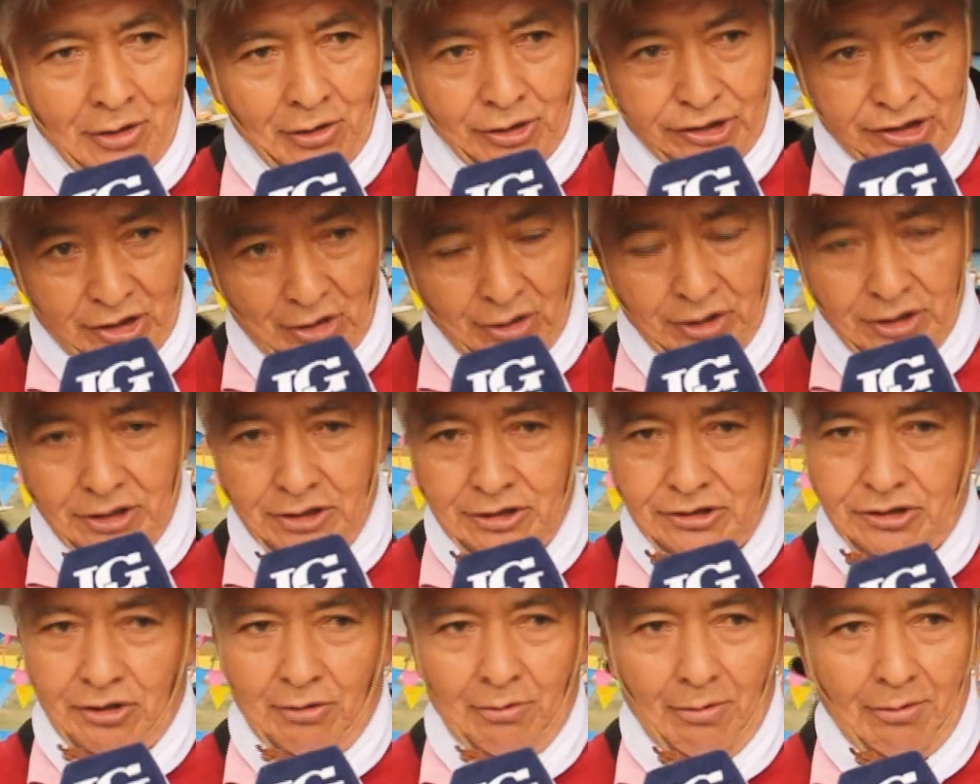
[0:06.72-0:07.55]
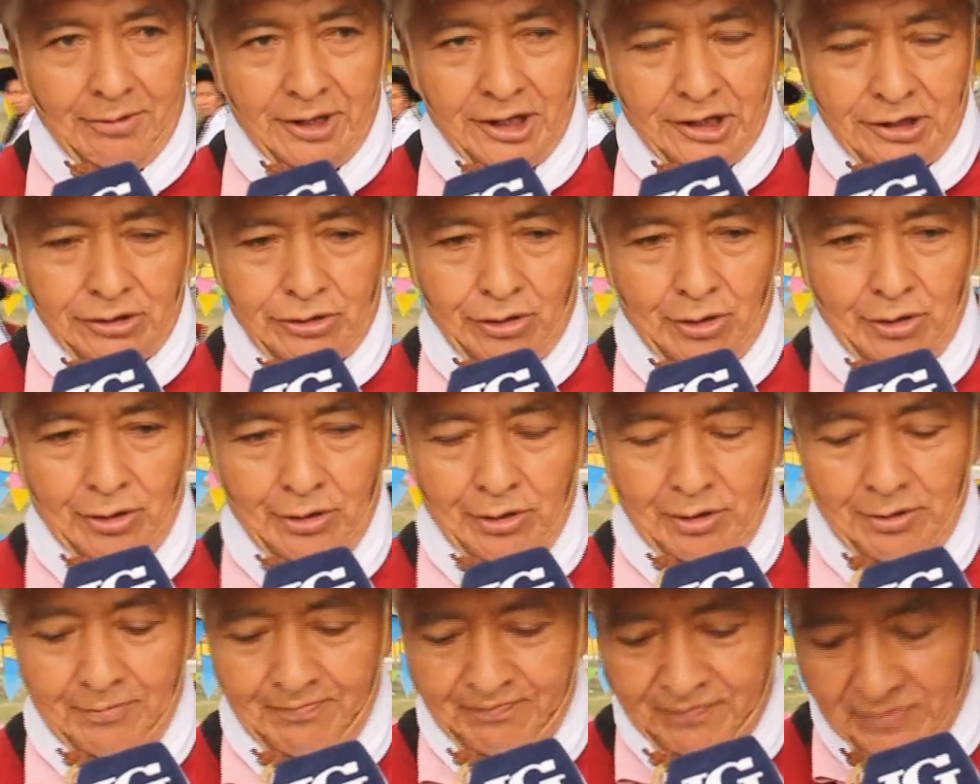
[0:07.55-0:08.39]
Estoy en este
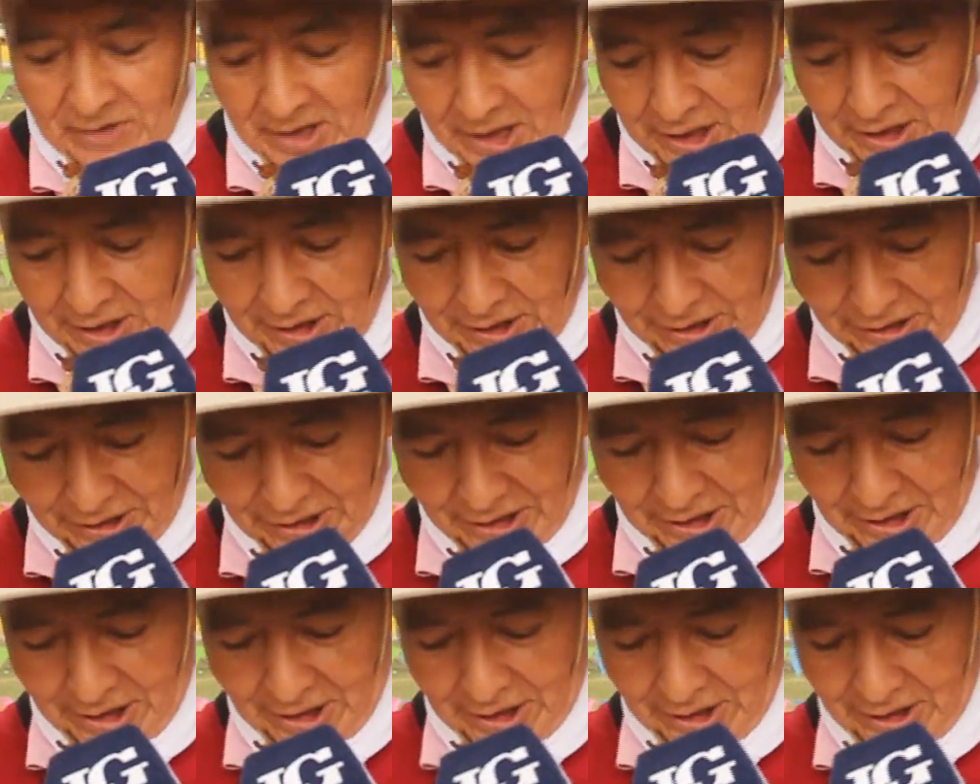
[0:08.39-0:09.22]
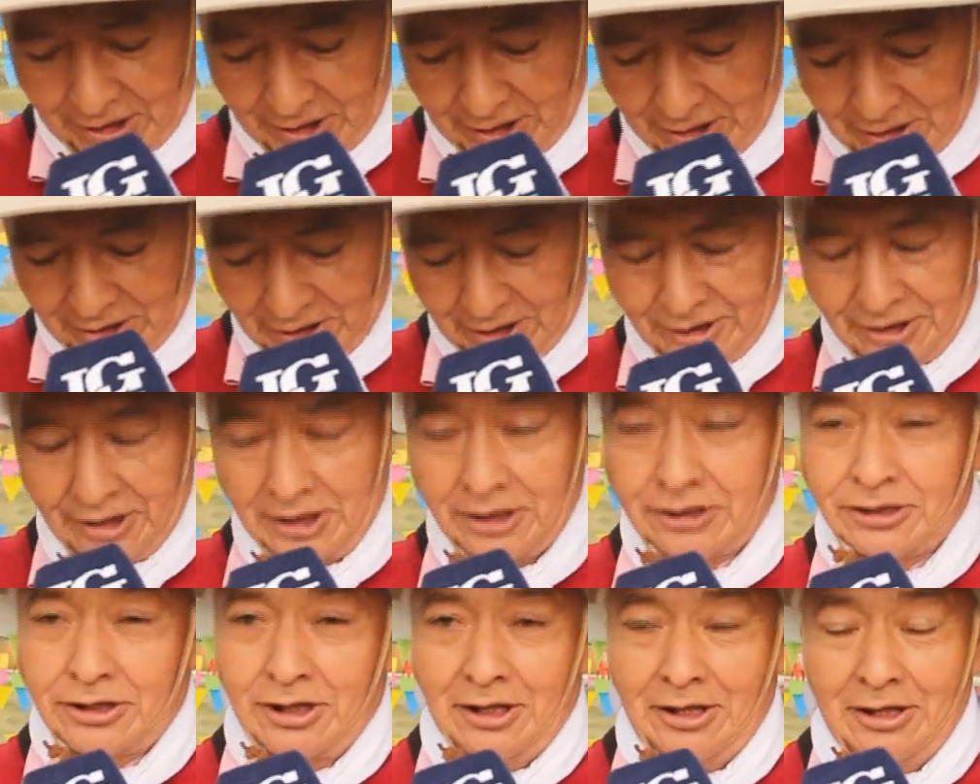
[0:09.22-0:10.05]
momento en, eh,
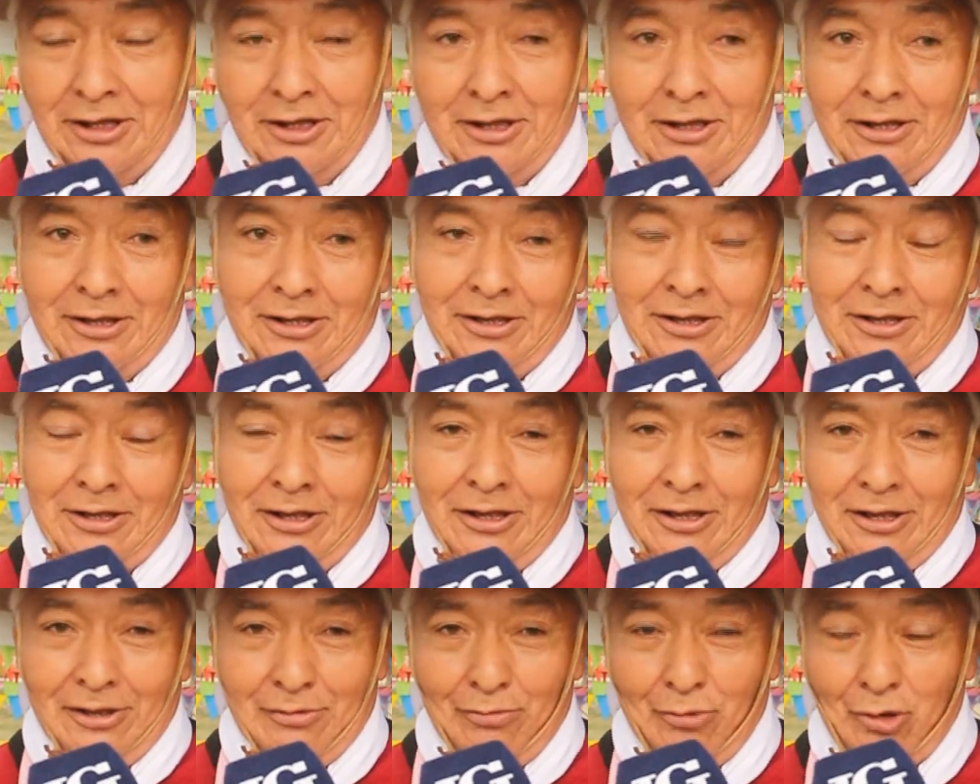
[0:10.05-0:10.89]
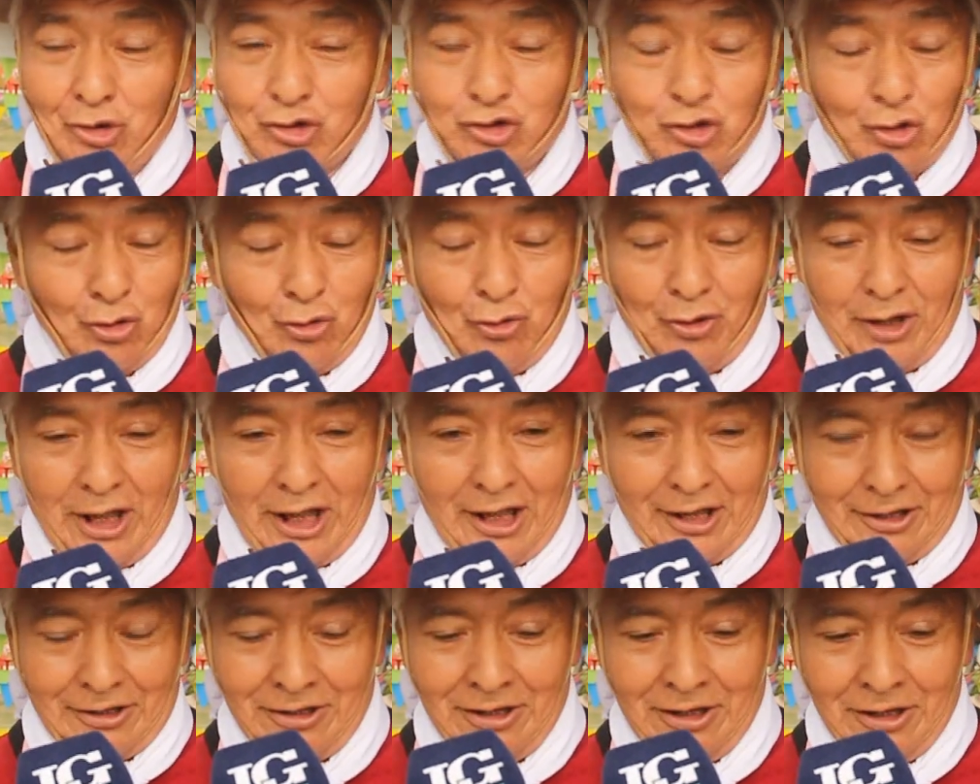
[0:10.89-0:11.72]
este hermoso
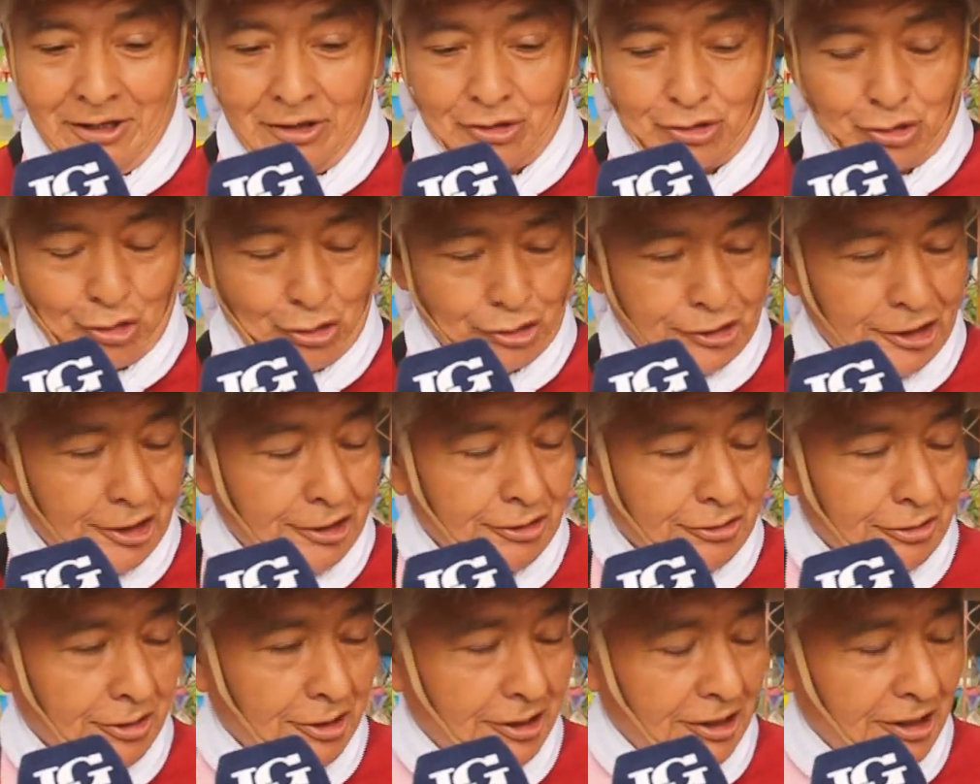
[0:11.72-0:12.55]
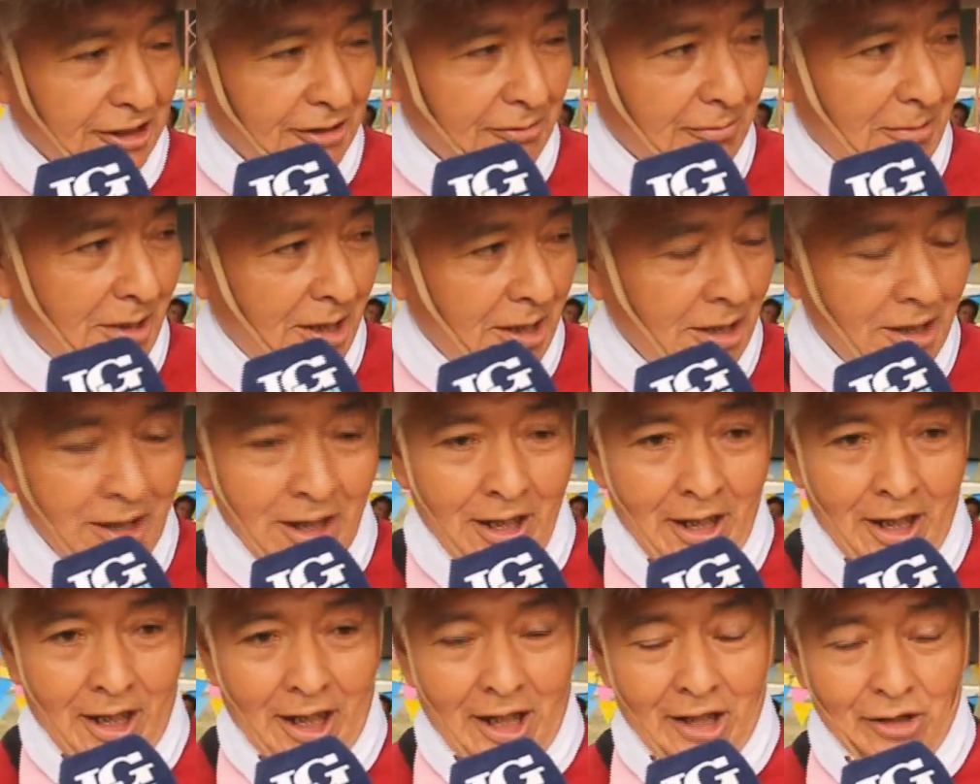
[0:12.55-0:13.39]
lugar, Rosario del Lerma,
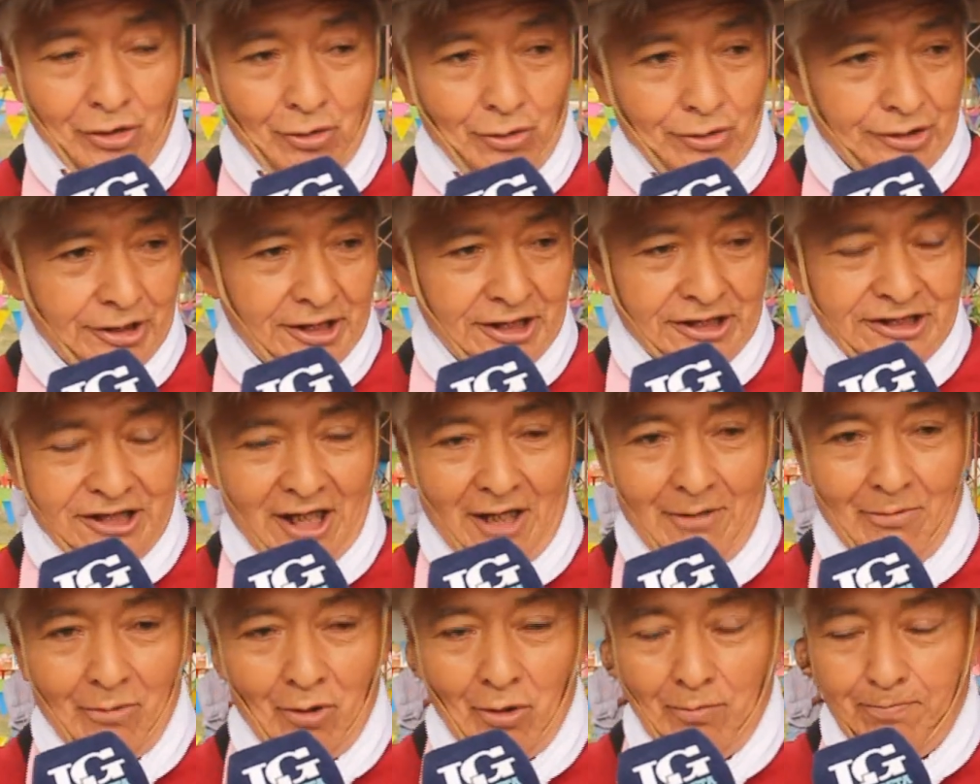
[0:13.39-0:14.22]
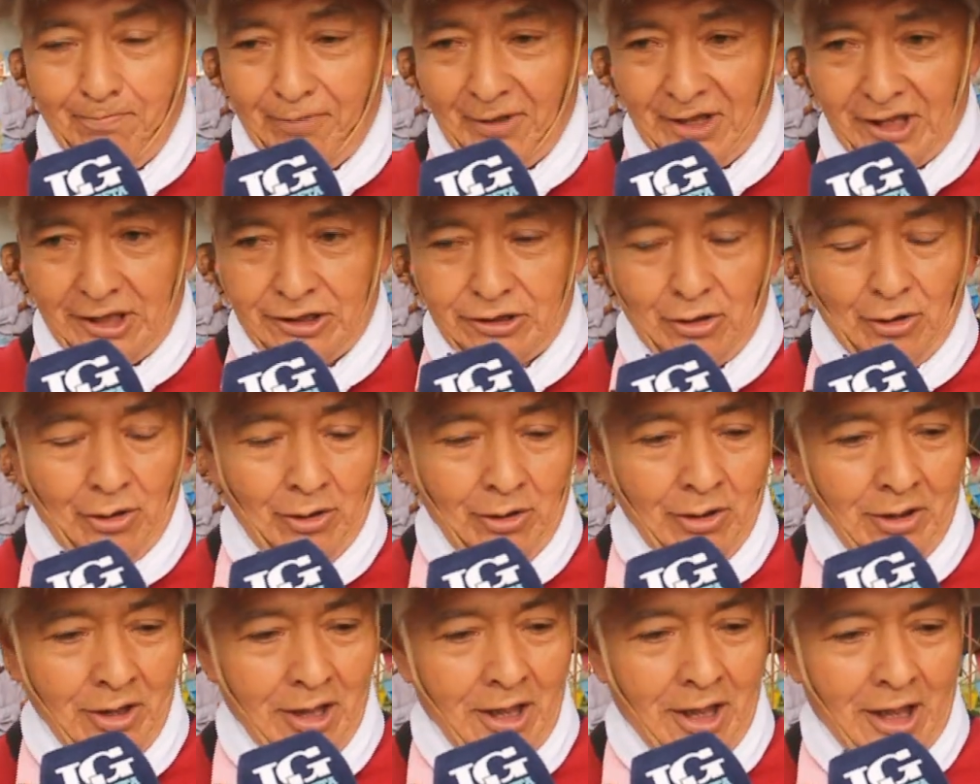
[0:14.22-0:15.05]
a donde estamos
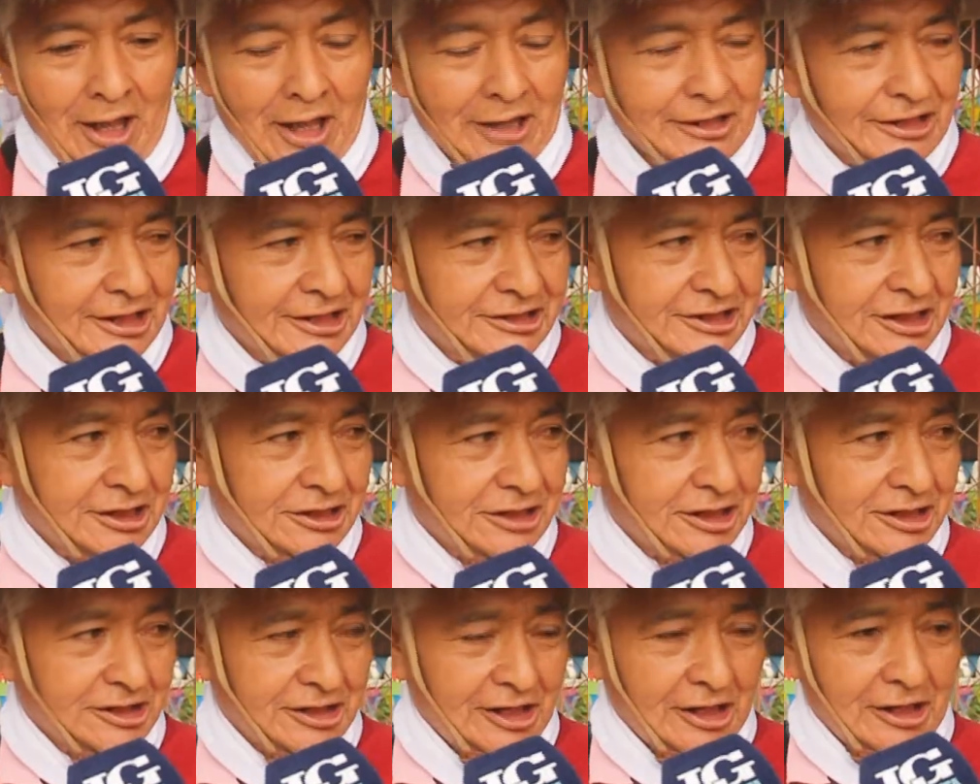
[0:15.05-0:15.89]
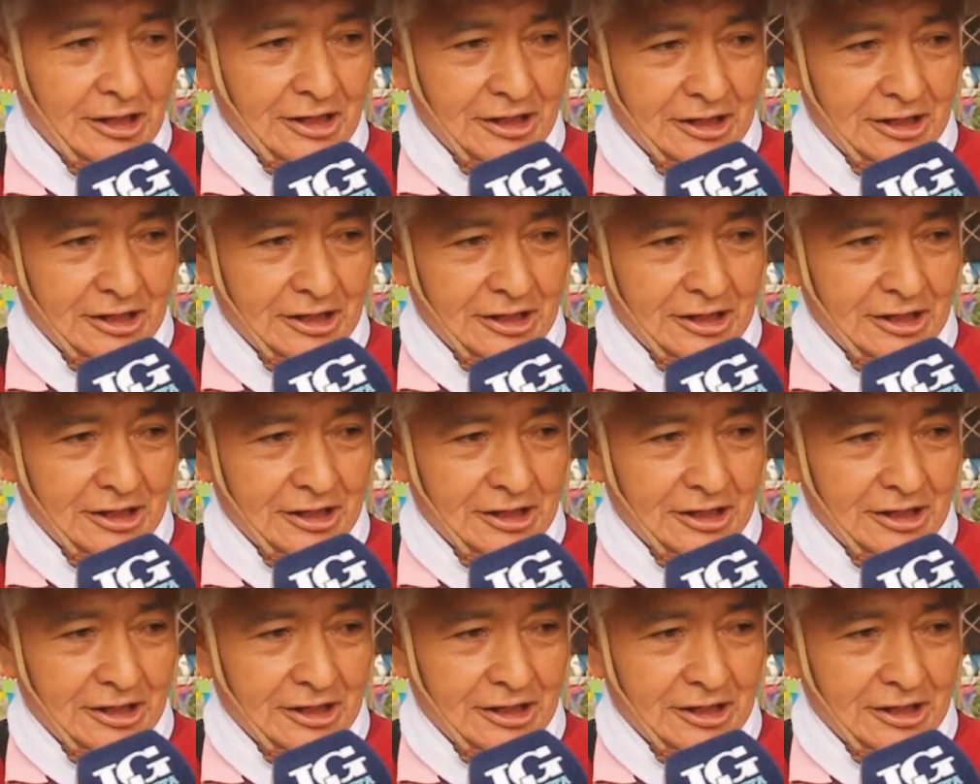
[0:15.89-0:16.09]
prestos a desenterrar